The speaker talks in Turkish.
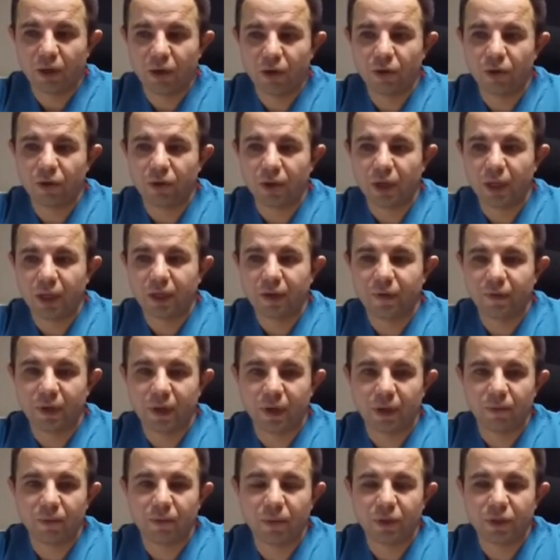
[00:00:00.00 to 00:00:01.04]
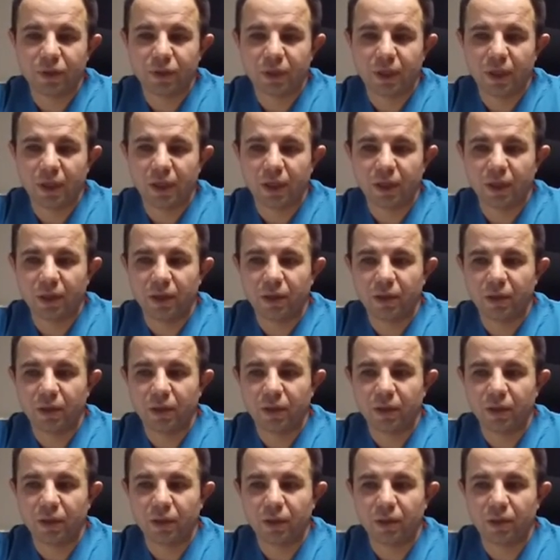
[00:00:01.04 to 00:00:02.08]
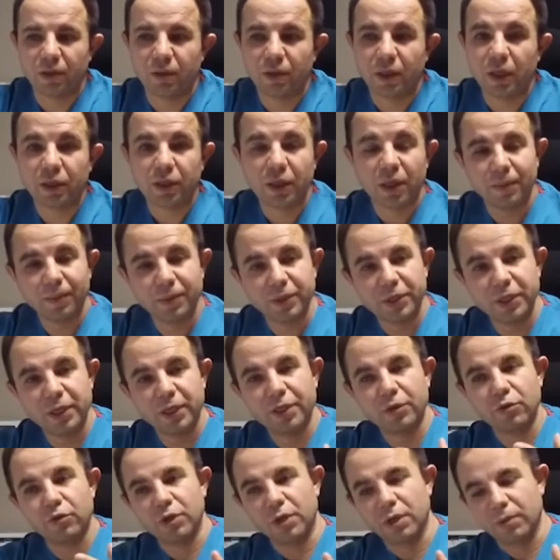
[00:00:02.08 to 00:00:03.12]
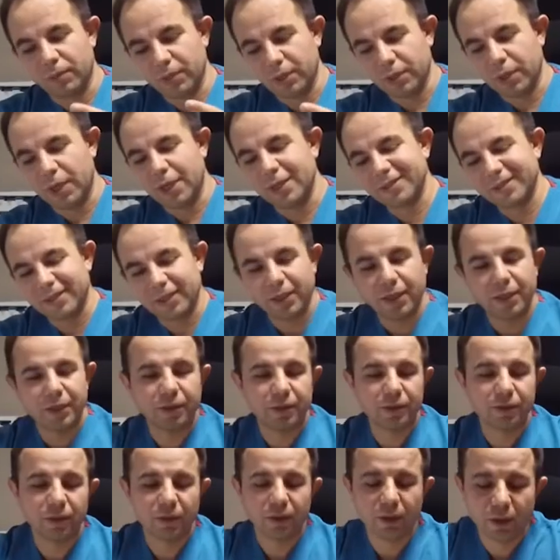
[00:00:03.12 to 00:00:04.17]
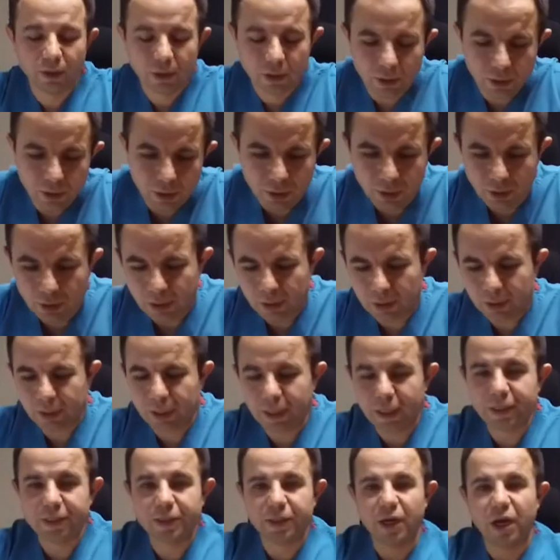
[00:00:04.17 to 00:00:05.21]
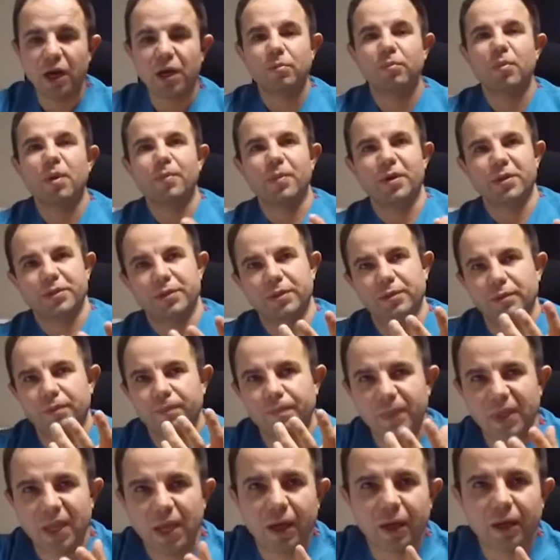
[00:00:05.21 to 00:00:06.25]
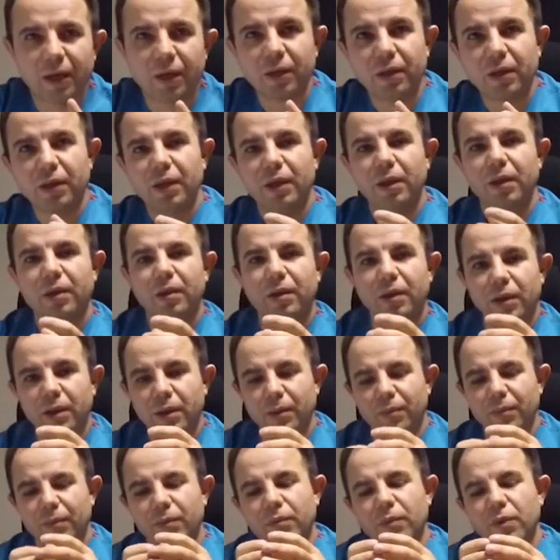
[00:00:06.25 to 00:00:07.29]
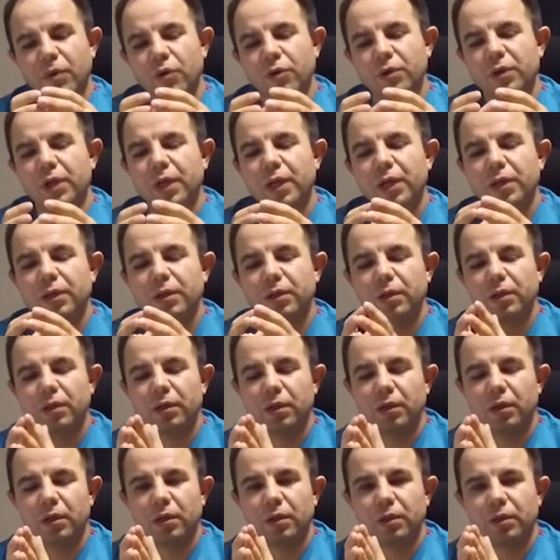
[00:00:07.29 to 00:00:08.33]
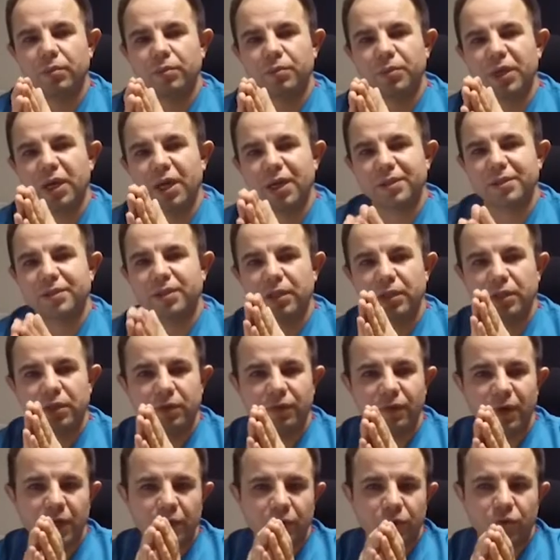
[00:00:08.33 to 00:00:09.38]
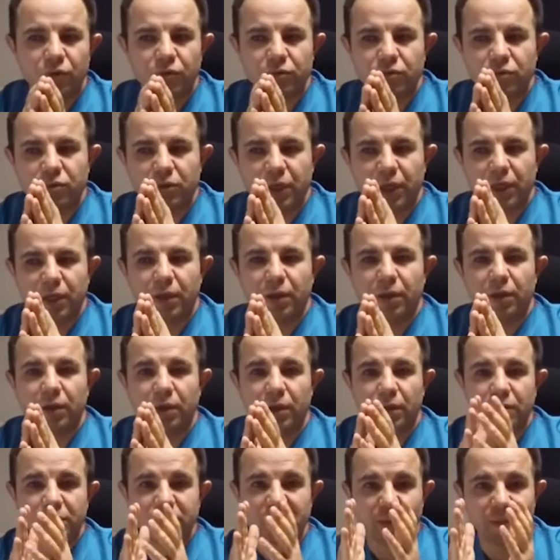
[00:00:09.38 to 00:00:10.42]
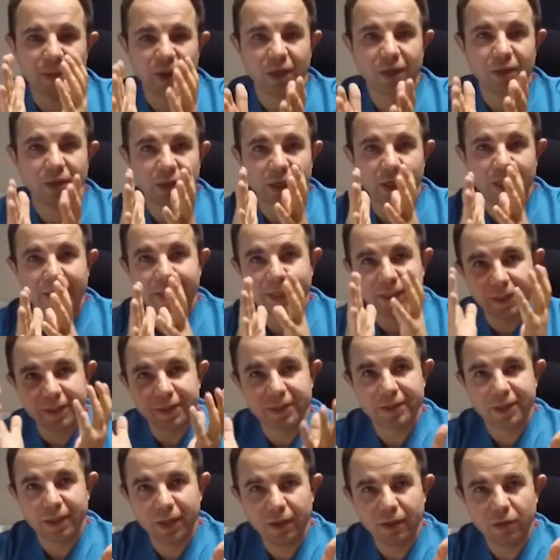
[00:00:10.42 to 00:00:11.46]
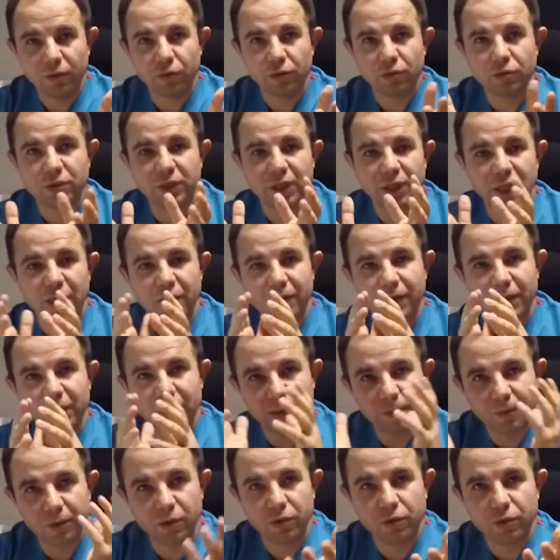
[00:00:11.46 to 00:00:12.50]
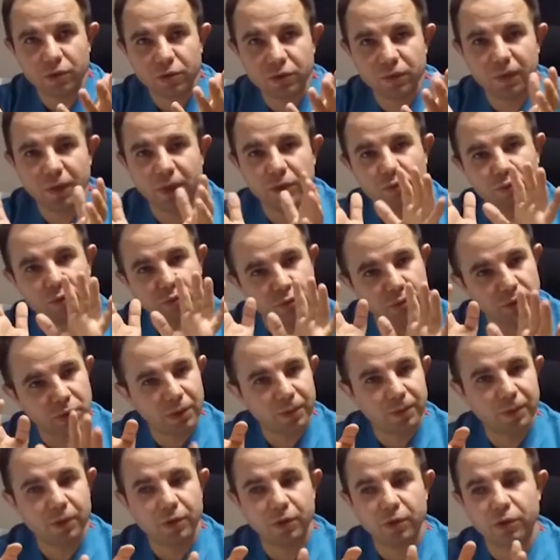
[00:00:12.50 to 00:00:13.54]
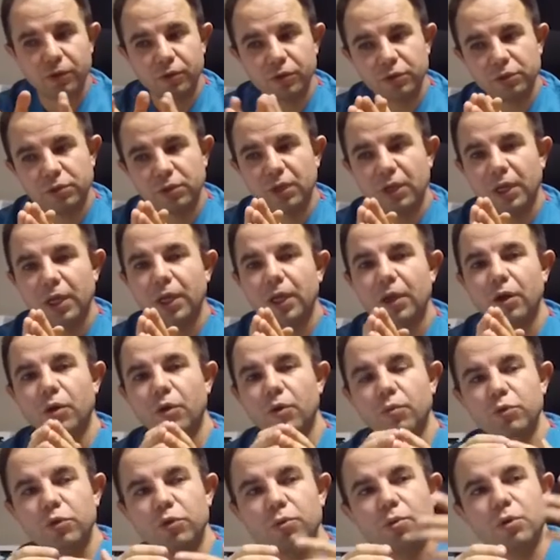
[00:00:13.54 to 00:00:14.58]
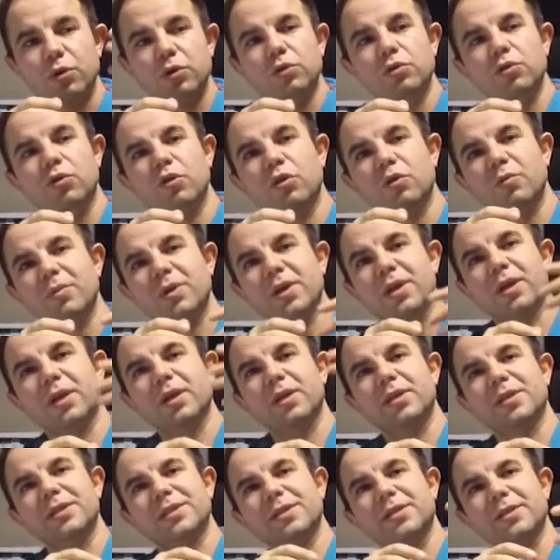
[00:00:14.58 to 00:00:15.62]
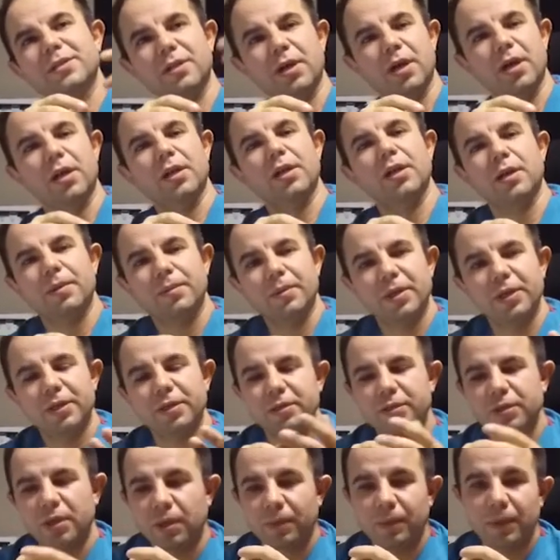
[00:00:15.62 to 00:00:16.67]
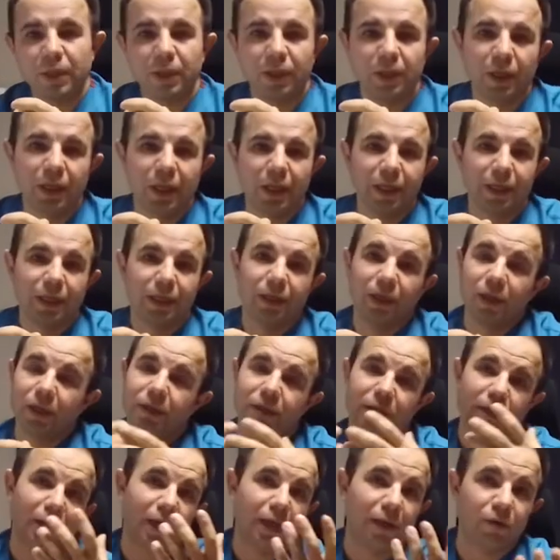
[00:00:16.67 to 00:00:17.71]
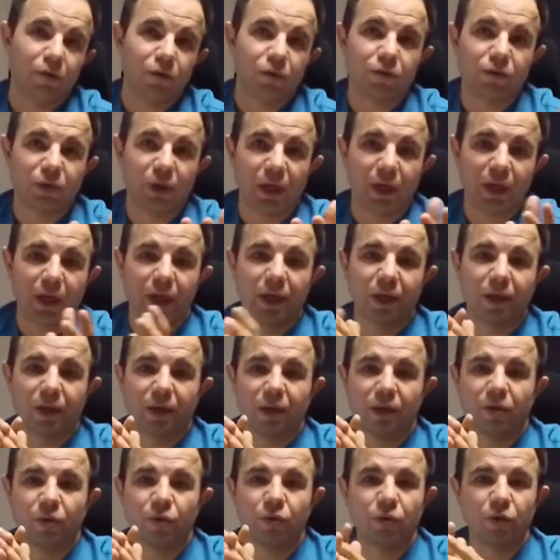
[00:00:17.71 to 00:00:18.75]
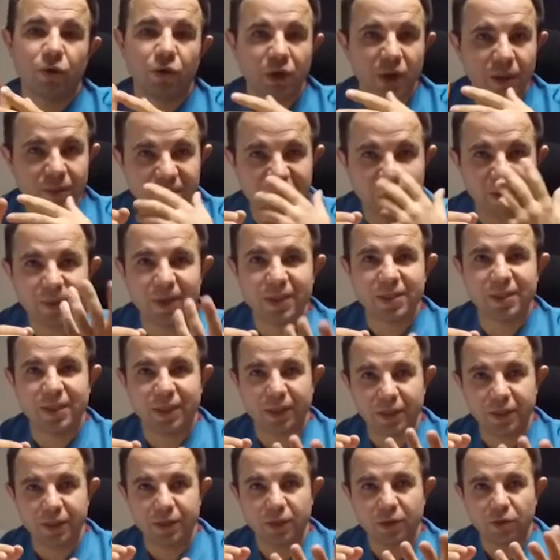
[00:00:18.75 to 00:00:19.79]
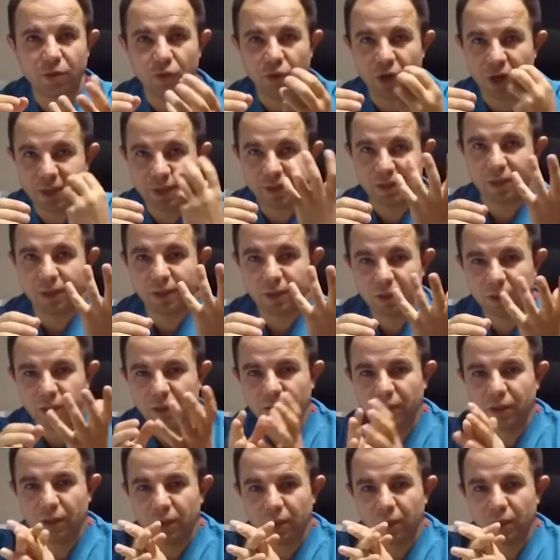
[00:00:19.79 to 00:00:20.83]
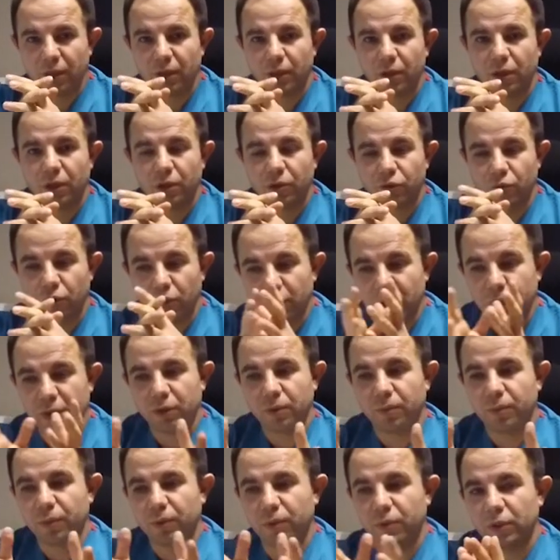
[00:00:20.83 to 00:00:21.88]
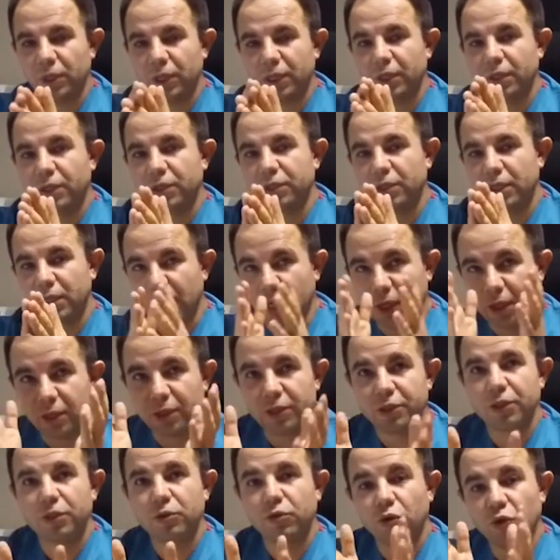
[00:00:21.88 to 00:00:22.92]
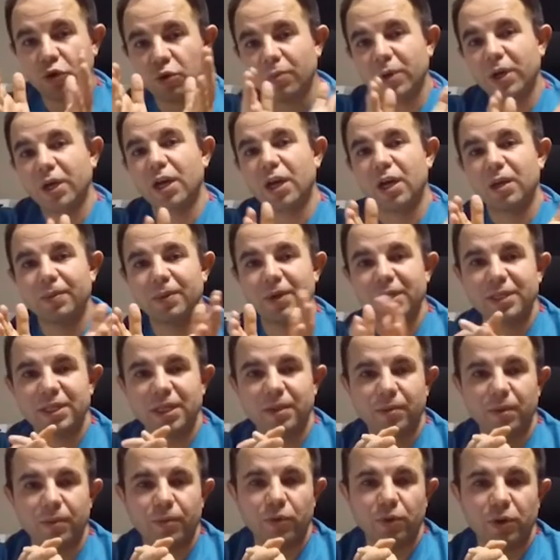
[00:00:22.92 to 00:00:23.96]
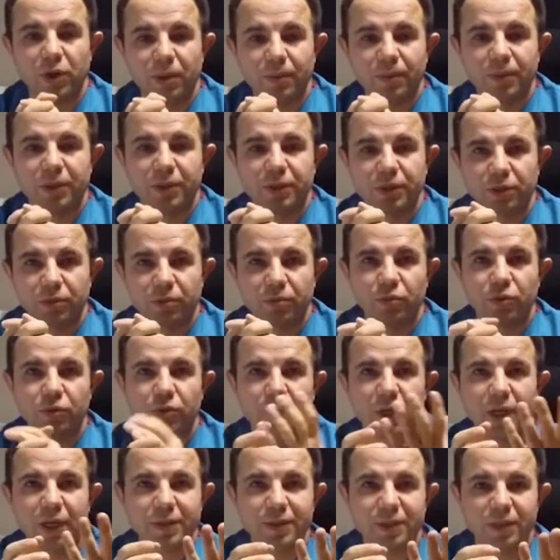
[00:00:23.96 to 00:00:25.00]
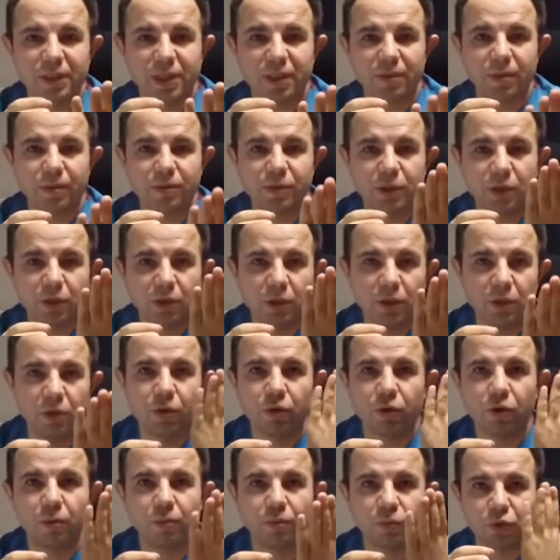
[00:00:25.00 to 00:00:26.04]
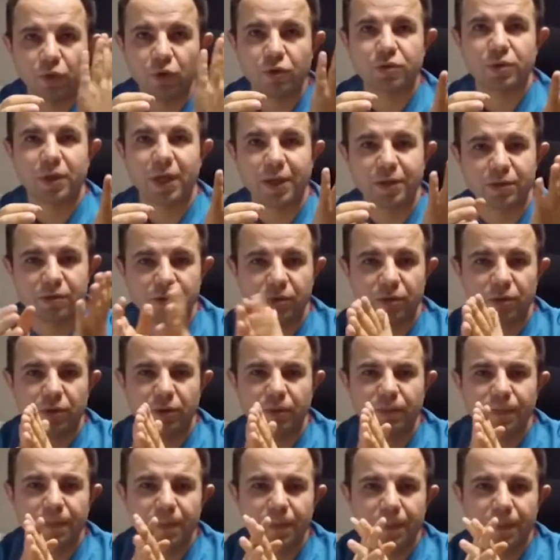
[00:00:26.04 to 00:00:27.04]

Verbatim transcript: Örnek vereyim işte e, ya tabii şey de önemli. Hastaların e, geç kalmaması. Yani e, örneğin e, bir hastalık var gözünde. E, zamanında gelirse onu tedavi edebiliyoruz ve durdurabiliyoruz. Ömür boyu görmesini sağlayabiliriz. Ama geç geliyorsa yani onu önemsemezse kişi o hastalığı e, kör edip ya da işte kalıcı görme kaybına sebep olabilir. Bunun en sık sebebi işte glokom, göz tansiyonu.